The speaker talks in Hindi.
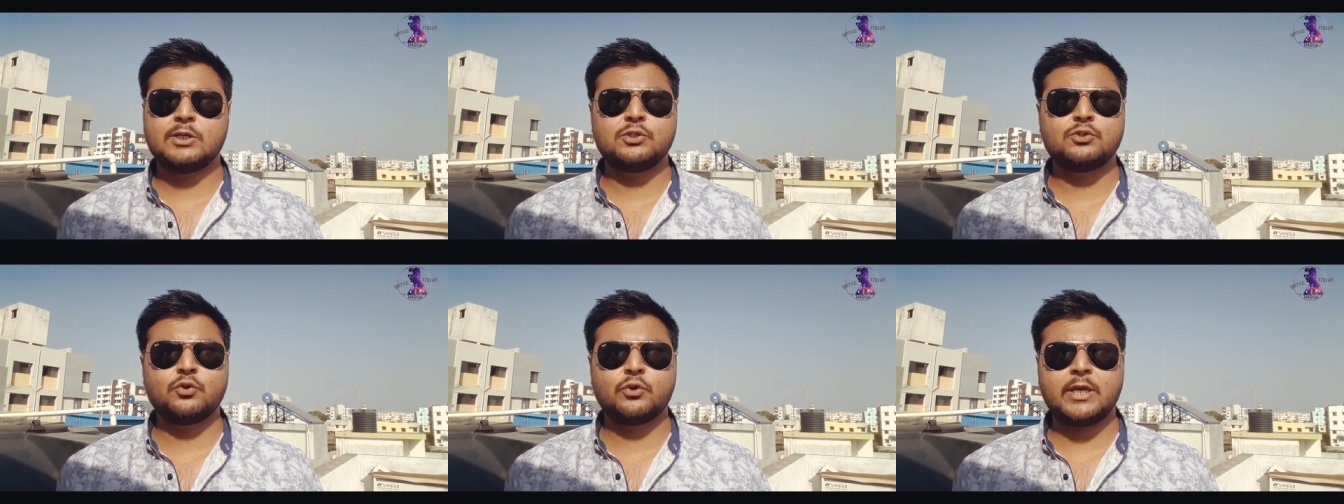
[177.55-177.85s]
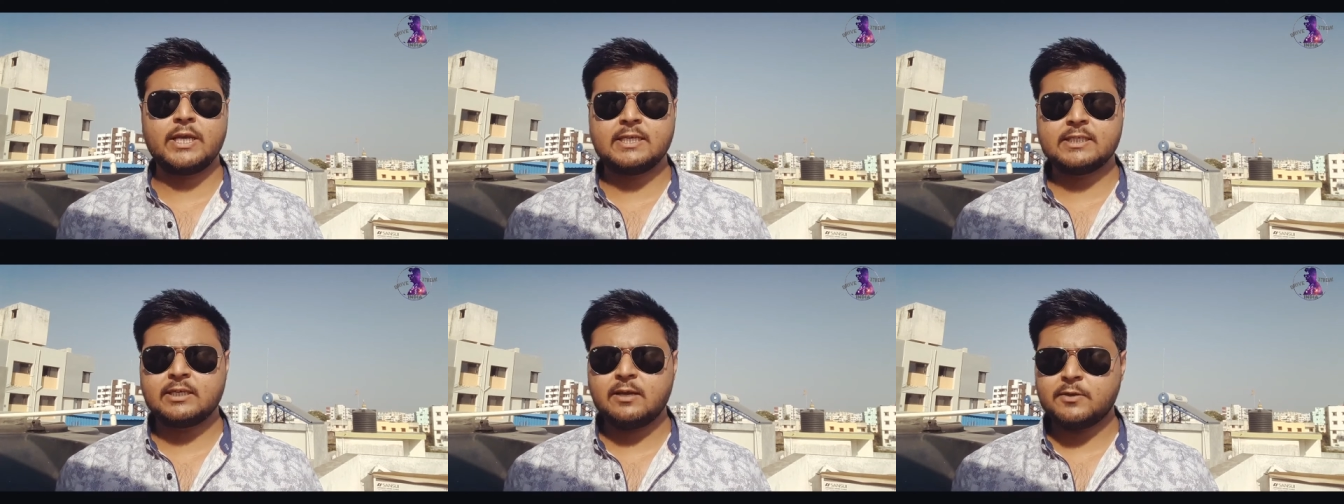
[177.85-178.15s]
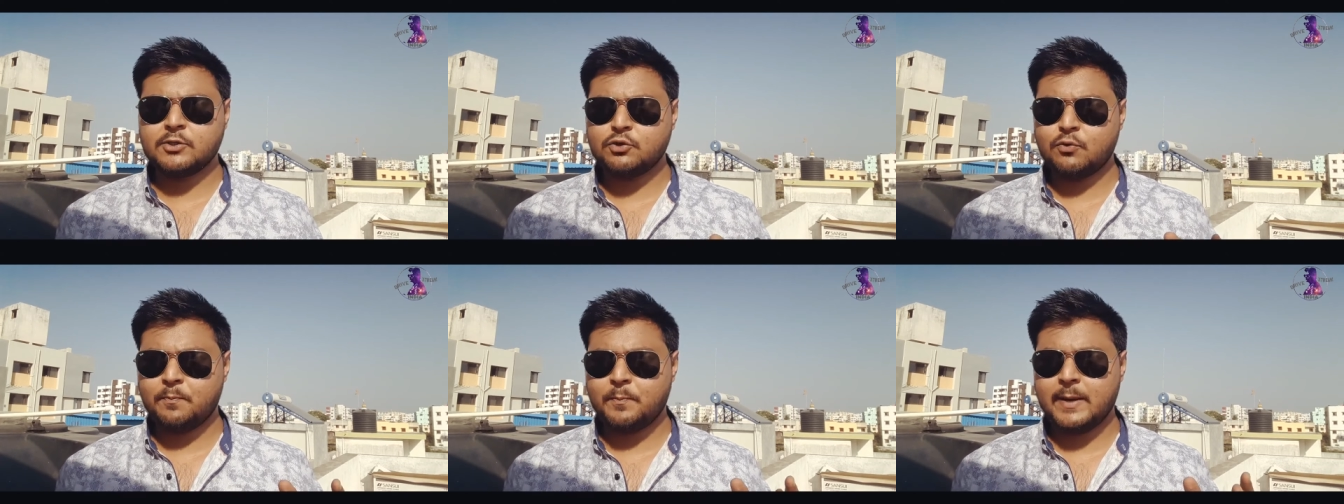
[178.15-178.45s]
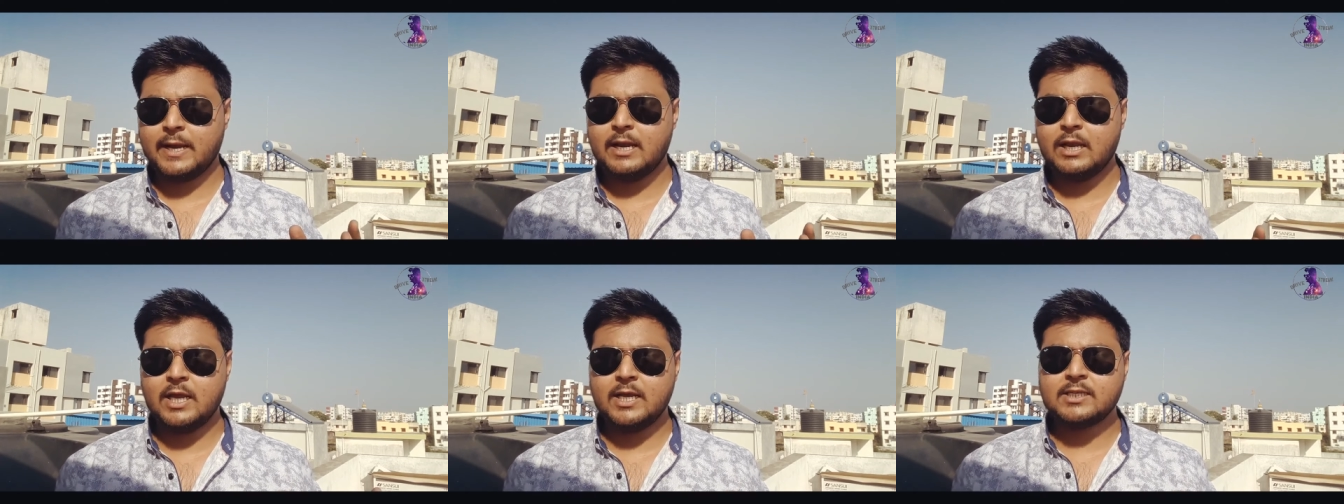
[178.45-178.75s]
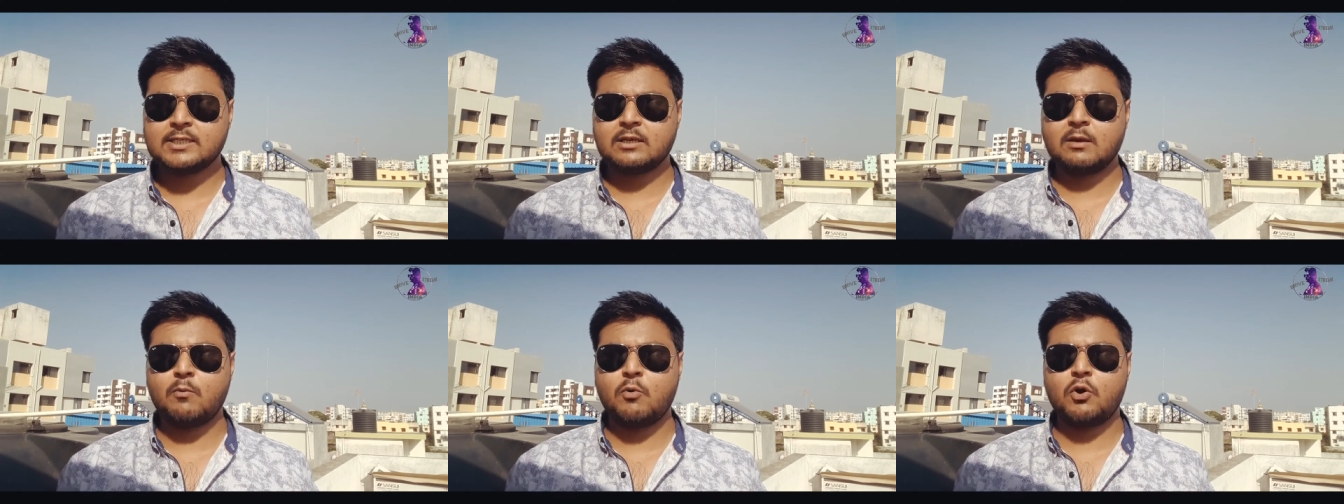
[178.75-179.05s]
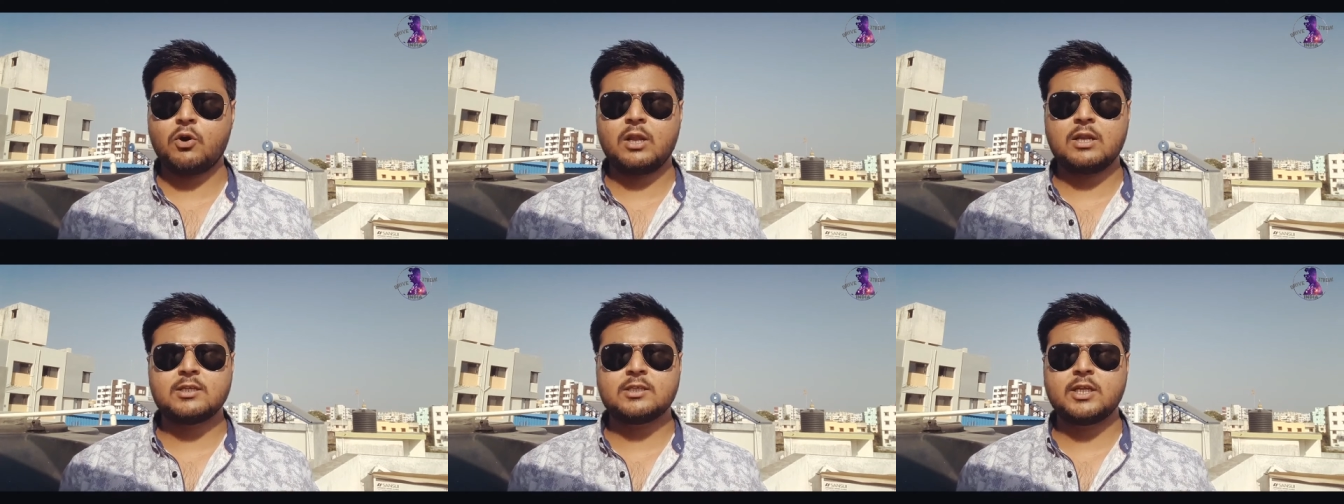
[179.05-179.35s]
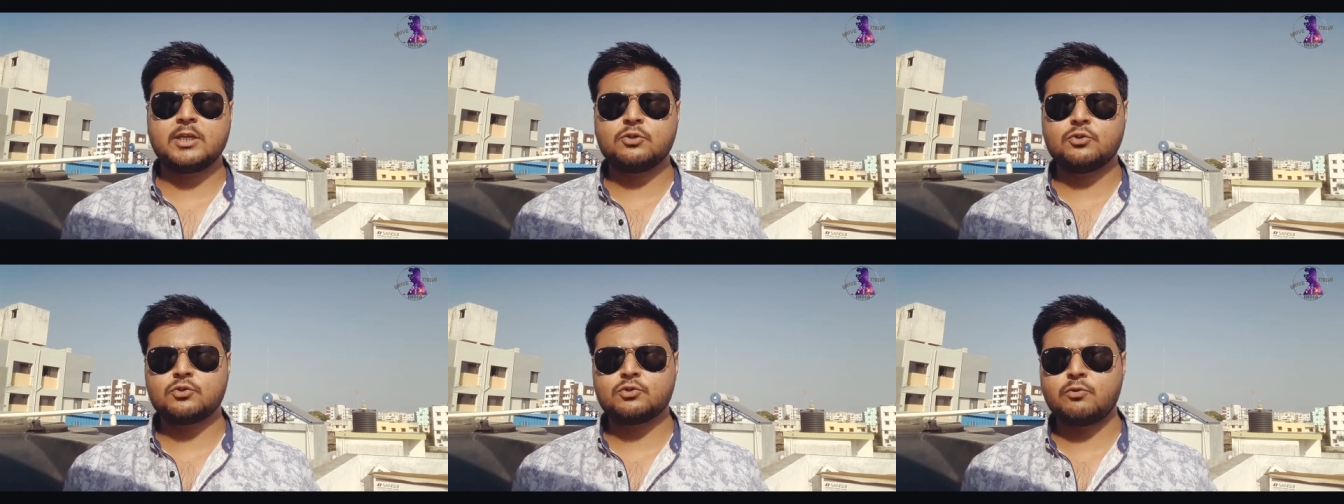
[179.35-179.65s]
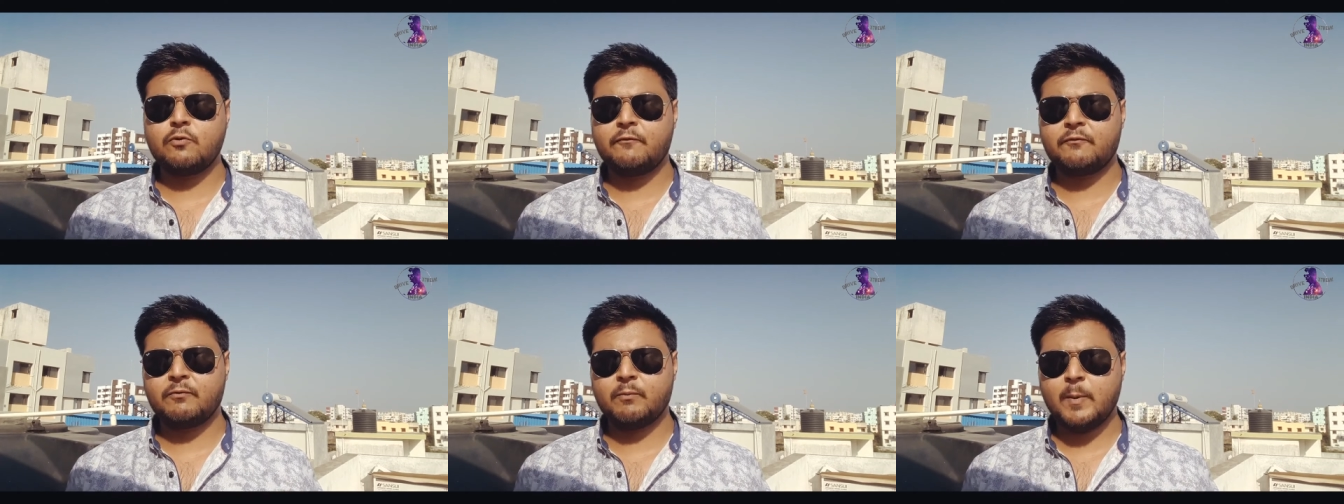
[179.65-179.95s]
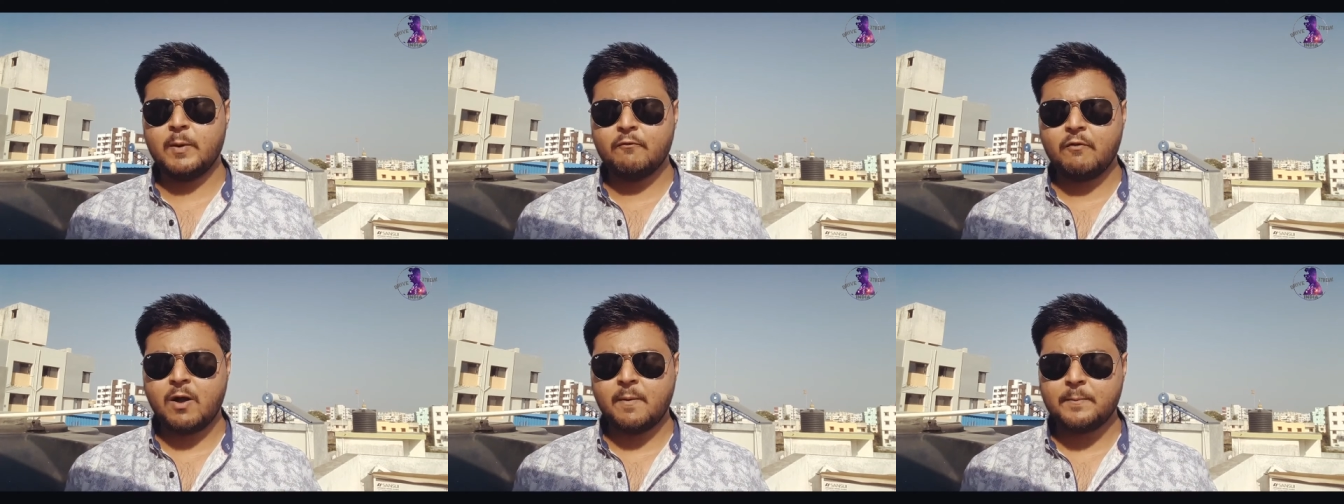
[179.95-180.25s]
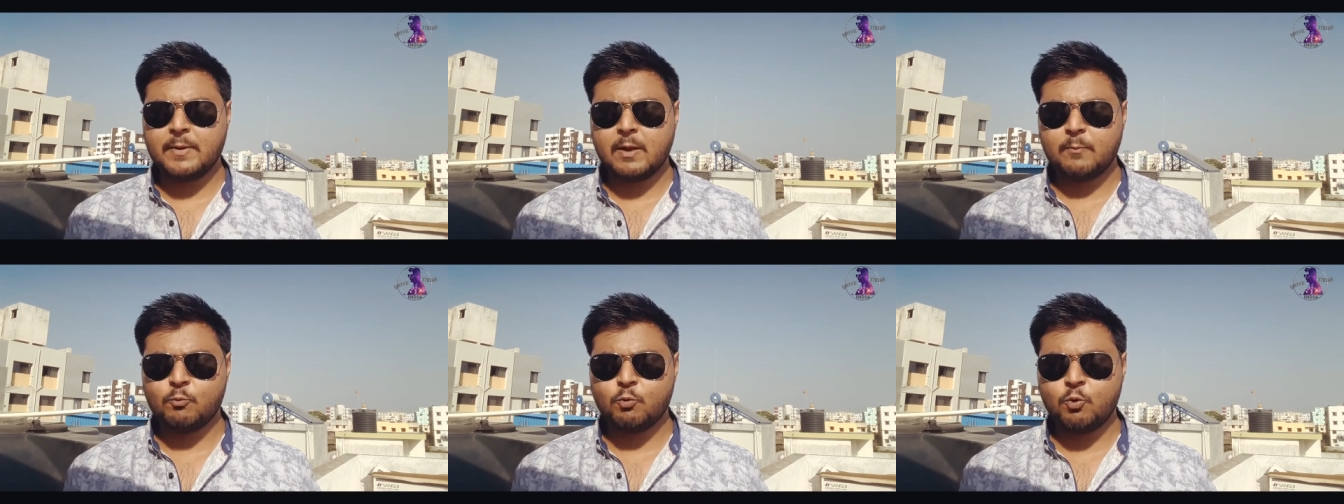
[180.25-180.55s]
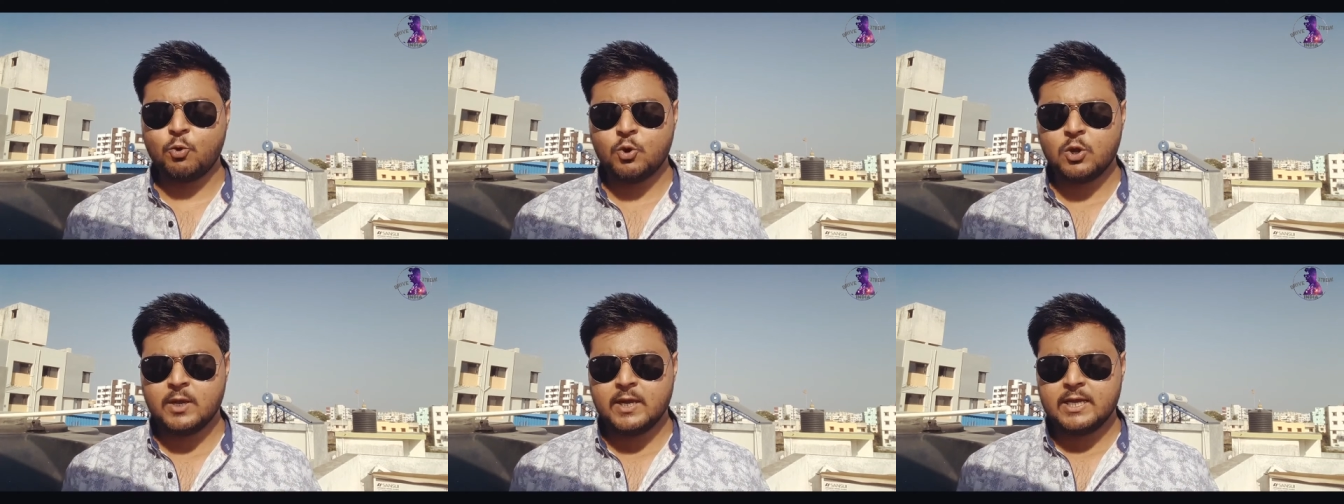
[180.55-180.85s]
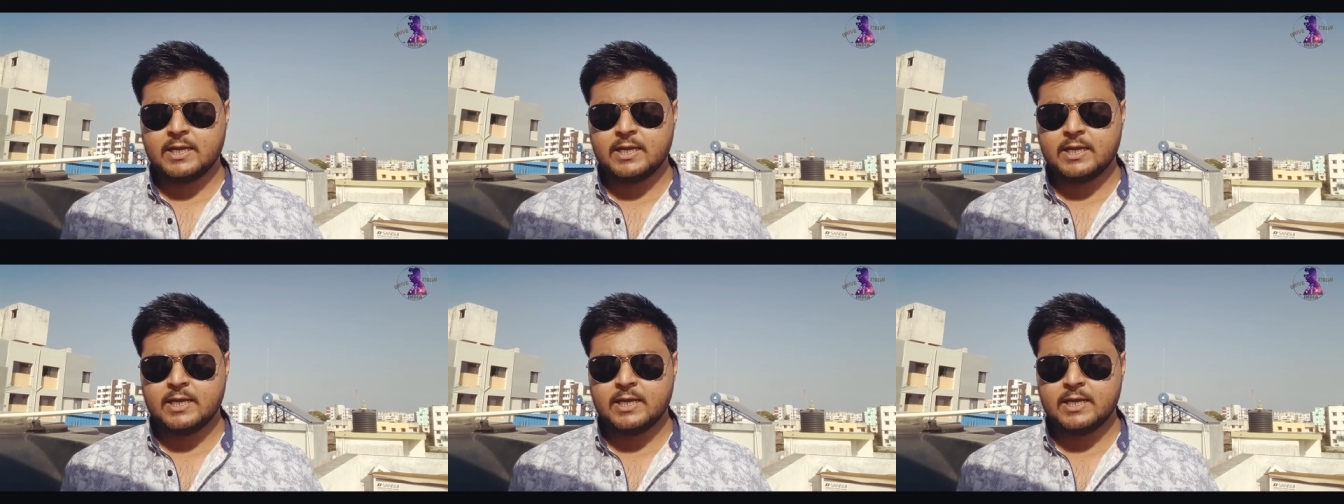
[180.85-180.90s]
जो कि इसके जो पहले इसके मॉडल्स थे जो स्विफ्ट में वहाँ पे आपको